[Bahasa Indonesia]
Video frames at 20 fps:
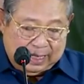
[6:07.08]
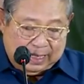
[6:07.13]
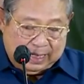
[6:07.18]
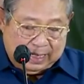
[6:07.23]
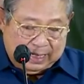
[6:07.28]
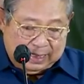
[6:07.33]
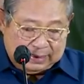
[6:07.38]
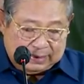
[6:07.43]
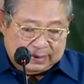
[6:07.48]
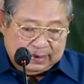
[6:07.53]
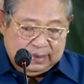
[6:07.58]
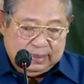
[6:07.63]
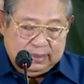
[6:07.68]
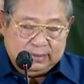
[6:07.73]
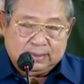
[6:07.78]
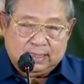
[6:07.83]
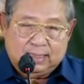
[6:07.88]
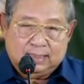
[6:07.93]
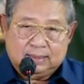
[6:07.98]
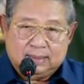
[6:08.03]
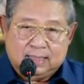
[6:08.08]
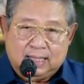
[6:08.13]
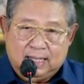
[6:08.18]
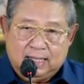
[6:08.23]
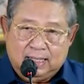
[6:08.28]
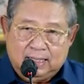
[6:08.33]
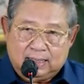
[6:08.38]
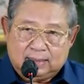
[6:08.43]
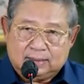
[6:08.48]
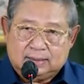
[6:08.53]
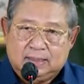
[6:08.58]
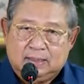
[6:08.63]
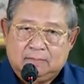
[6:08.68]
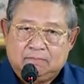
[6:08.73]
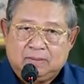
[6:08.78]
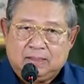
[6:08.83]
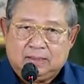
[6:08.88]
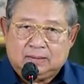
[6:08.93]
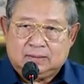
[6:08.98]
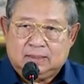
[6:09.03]
AD dan ART
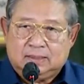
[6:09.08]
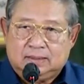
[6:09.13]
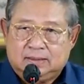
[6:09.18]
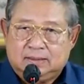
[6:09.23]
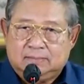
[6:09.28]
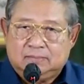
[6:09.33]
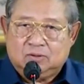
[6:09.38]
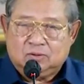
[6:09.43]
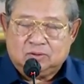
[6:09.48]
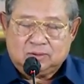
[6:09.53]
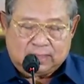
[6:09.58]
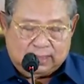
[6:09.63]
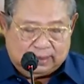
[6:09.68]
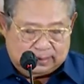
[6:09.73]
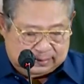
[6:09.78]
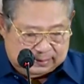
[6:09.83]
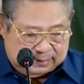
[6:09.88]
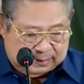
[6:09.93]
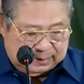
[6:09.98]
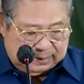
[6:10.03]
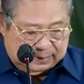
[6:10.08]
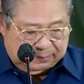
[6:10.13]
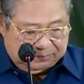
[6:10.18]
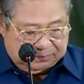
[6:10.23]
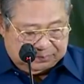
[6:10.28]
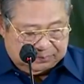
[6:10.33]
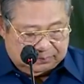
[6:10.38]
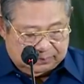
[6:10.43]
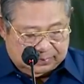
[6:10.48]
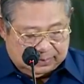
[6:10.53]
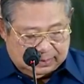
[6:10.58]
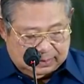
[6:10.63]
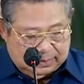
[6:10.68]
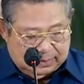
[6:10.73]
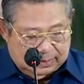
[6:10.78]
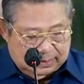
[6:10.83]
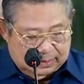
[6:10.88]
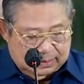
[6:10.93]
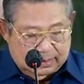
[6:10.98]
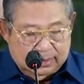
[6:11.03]
Partai Demokrat.
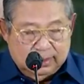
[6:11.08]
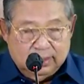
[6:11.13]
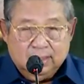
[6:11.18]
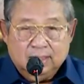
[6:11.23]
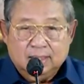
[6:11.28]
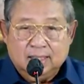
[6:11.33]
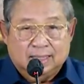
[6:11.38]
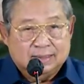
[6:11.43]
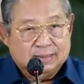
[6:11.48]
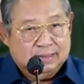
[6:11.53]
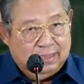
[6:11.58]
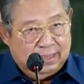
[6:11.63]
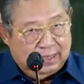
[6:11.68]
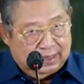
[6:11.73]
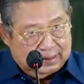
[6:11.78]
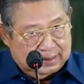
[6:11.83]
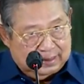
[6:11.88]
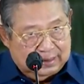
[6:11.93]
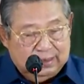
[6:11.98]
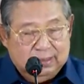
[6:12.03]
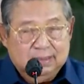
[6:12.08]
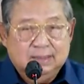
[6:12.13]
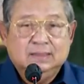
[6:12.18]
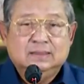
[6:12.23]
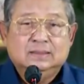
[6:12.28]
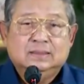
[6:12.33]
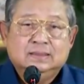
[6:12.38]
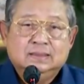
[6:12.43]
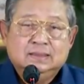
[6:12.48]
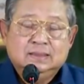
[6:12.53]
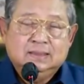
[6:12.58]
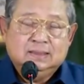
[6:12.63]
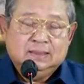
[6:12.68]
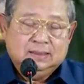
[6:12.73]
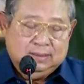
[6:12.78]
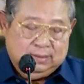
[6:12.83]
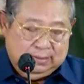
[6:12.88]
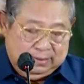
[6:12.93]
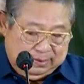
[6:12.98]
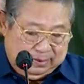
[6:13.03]
Lagi-lagi
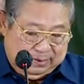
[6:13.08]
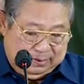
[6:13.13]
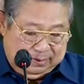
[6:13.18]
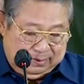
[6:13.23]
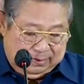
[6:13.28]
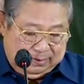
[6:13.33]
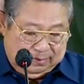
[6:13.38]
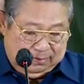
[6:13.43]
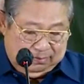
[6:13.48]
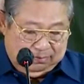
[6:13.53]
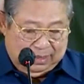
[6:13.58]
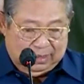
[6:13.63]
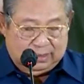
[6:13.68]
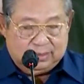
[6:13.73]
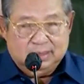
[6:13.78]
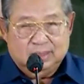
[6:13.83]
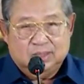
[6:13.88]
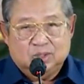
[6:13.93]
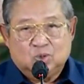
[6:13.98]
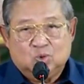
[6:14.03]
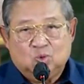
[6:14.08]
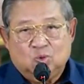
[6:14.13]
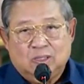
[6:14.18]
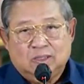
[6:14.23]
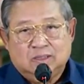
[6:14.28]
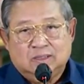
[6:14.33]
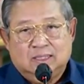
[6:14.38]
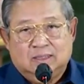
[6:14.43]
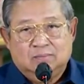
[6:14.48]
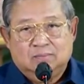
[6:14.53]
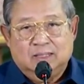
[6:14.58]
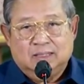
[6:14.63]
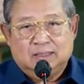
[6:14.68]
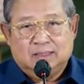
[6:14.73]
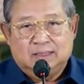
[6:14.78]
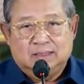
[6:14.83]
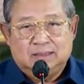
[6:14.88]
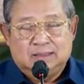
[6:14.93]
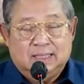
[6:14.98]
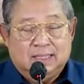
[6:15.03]
makin kuat dan
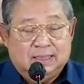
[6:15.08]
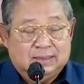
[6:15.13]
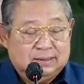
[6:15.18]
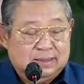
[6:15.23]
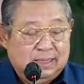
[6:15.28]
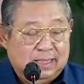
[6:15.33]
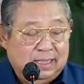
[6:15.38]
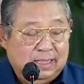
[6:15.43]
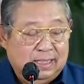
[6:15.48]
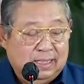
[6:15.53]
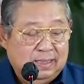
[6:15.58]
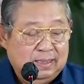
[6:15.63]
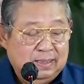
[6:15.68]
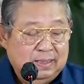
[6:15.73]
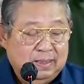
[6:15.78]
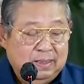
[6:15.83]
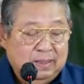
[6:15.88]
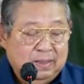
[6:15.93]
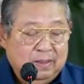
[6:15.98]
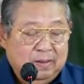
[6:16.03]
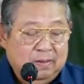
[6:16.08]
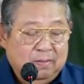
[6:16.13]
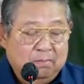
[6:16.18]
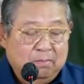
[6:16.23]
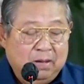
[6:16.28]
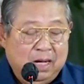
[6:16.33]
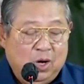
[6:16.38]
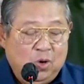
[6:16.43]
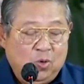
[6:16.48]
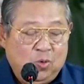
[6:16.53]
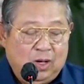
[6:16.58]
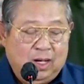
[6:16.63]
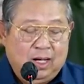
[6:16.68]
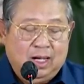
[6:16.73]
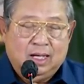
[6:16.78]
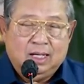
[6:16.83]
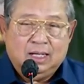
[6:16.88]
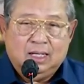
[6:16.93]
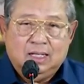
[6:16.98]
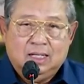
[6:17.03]
makin nyata
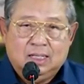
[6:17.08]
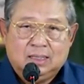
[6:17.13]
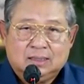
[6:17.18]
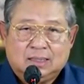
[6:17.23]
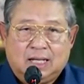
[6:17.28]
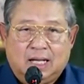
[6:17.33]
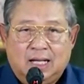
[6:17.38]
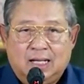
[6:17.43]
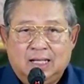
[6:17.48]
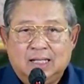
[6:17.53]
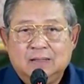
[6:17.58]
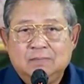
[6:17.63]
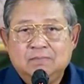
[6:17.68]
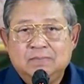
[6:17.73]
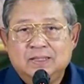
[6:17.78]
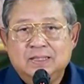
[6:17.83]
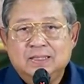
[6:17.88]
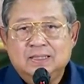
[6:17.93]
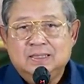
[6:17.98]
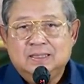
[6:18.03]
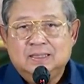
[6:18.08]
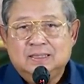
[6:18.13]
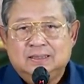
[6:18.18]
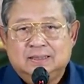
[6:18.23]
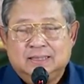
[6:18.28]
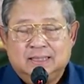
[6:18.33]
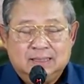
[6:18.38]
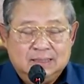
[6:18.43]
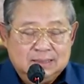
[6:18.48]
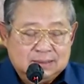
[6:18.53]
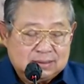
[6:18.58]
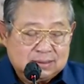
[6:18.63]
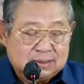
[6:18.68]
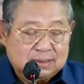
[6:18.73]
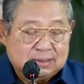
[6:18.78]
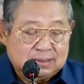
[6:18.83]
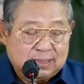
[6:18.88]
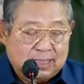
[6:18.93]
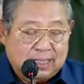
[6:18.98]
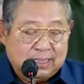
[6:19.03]
bahwa KLB Deli
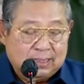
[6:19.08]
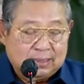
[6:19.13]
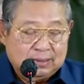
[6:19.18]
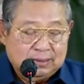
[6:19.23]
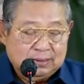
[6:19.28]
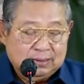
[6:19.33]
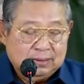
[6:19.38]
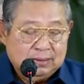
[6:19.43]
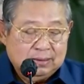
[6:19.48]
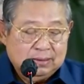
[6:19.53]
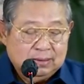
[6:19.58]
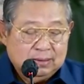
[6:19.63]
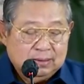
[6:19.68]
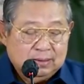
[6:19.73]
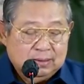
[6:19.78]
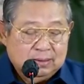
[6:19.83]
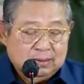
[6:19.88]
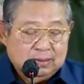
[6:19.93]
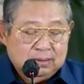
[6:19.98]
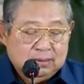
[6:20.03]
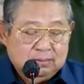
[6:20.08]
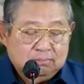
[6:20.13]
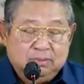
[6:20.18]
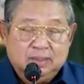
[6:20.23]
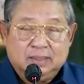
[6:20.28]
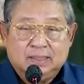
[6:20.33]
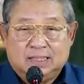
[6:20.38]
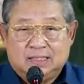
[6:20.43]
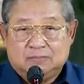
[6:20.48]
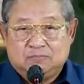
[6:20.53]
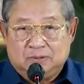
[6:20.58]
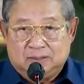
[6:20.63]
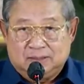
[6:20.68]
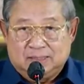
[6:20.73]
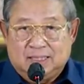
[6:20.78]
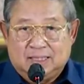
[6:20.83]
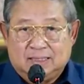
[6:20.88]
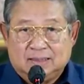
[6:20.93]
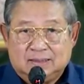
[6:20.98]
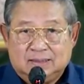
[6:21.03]
Serdang
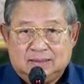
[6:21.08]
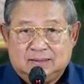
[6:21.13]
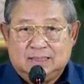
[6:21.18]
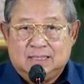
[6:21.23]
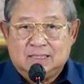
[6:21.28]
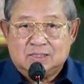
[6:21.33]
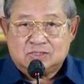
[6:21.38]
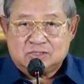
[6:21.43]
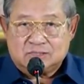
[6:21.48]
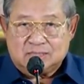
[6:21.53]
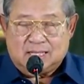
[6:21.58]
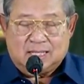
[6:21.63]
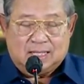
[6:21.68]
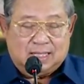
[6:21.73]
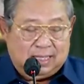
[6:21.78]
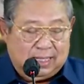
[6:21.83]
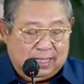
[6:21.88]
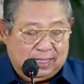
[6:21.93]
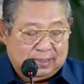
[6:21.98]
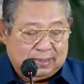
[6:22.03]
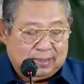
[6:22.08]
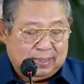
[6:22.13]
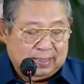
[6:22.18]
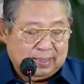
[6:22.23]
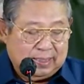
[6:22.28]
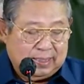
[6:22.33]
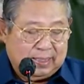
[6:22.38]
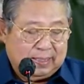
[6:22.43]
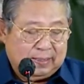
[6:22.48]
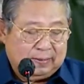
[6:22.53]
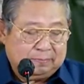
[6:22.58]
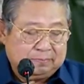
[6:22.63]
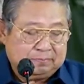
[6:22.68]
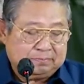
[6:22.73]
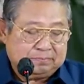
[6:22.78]
benar-benar tidak sah adanya.